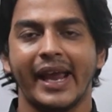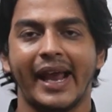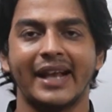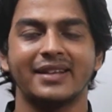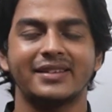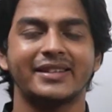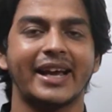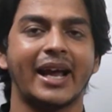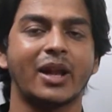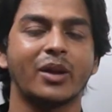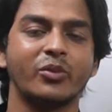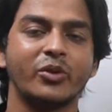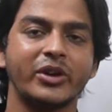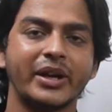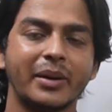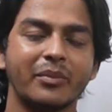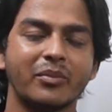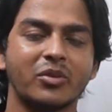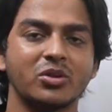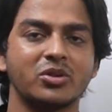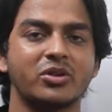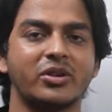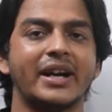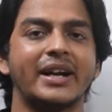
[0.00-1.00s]
এই যে অ্যালুমিনিয়াম
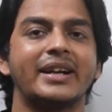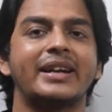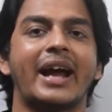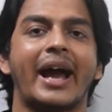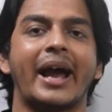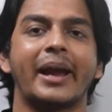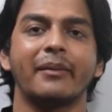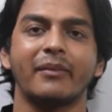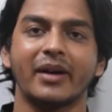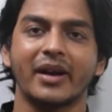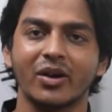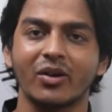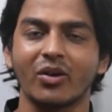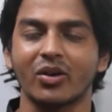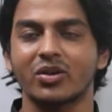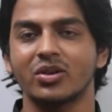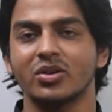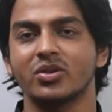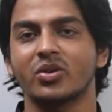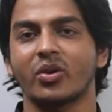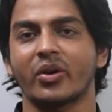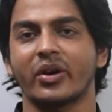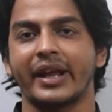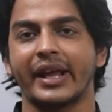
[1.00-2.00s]
ক্লোরাইড ডাইমার
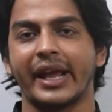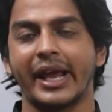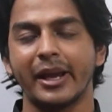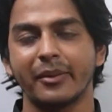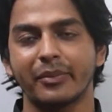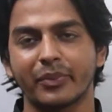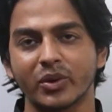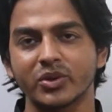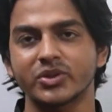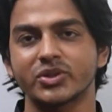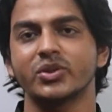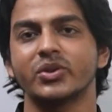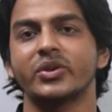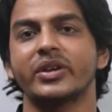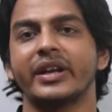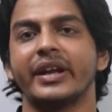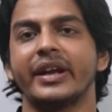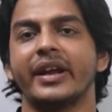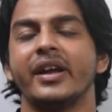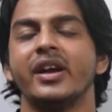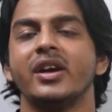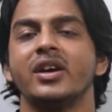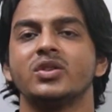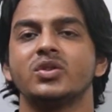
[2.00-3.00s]
গঠন করে এই প্রশ্নটি
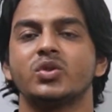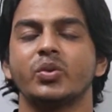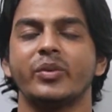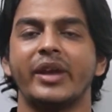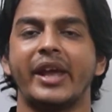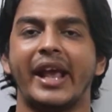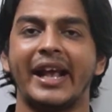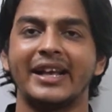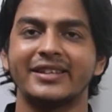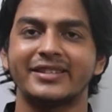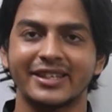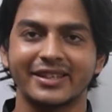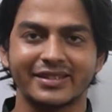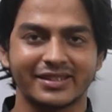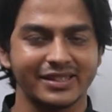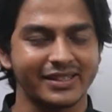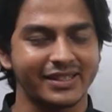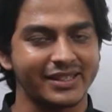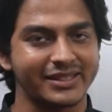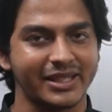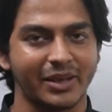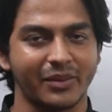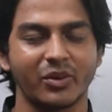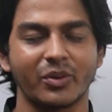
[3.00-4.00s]
তুমি
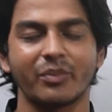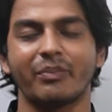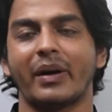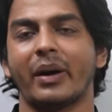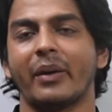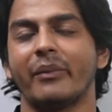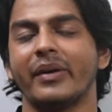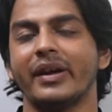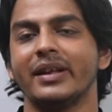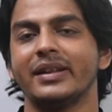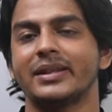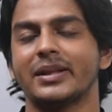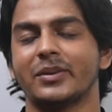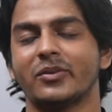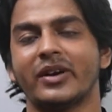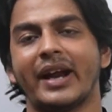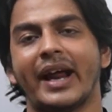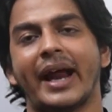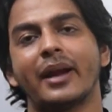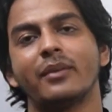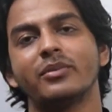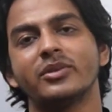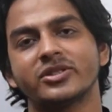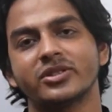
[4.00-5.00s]
এইচএসসিতে যেমন পাবে তেমন
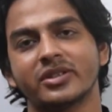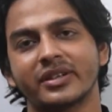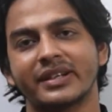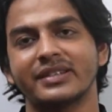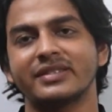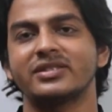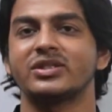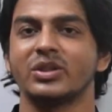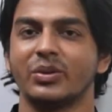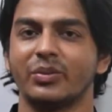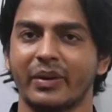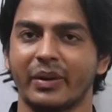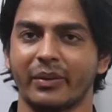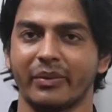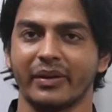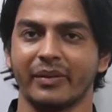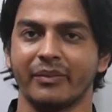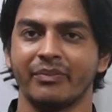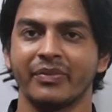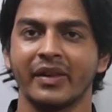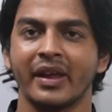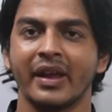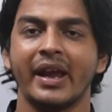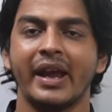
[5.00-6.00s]
অ্যাডমিশন টেস্টেও পাবে
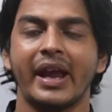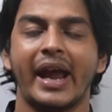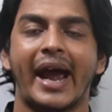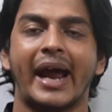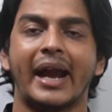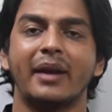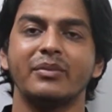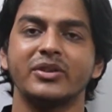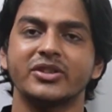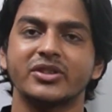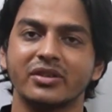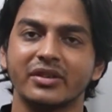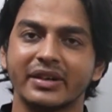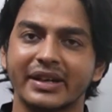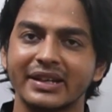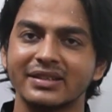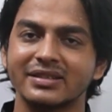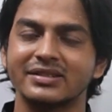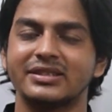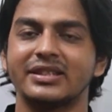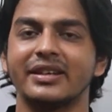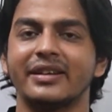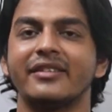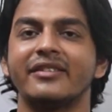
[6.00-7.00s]
অ্যাডমিশন
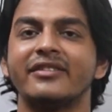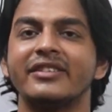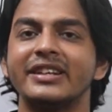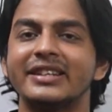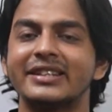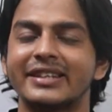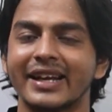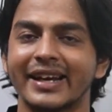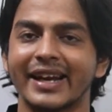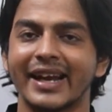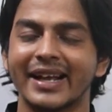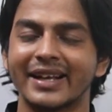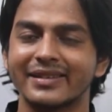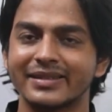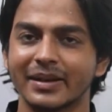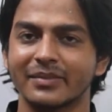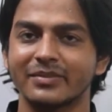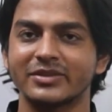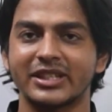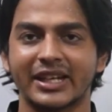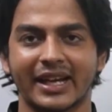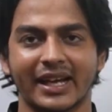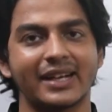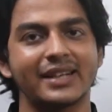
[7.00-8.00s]
টেস্টে রিটেন এক্সাম
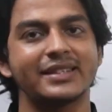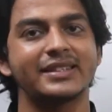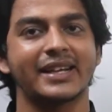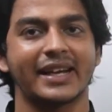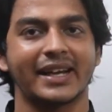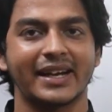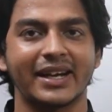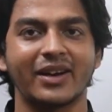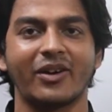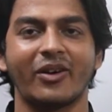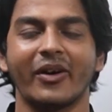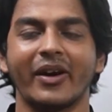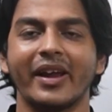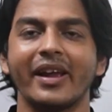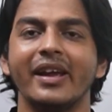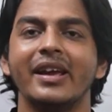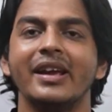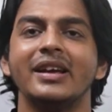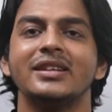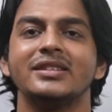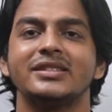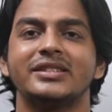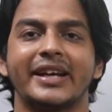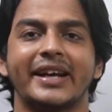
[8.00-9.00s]
যেখানে যেখানে হয়
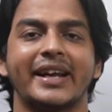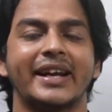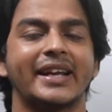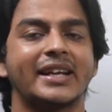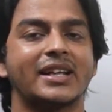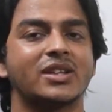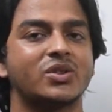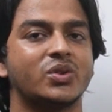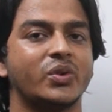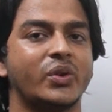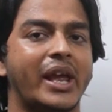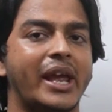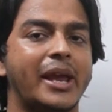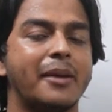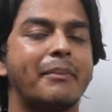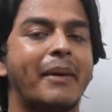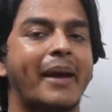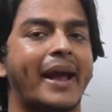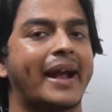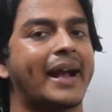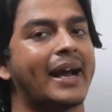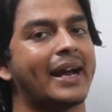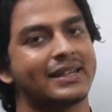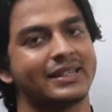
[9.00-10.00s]
সেখানে কিন্তু এই
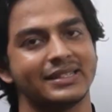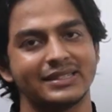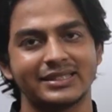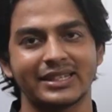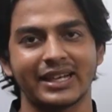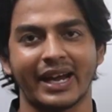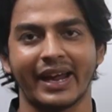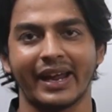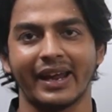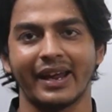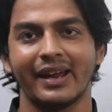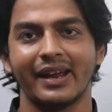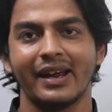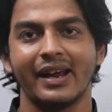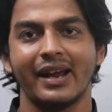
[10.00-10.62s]
ব্যাখ্যাটি চায়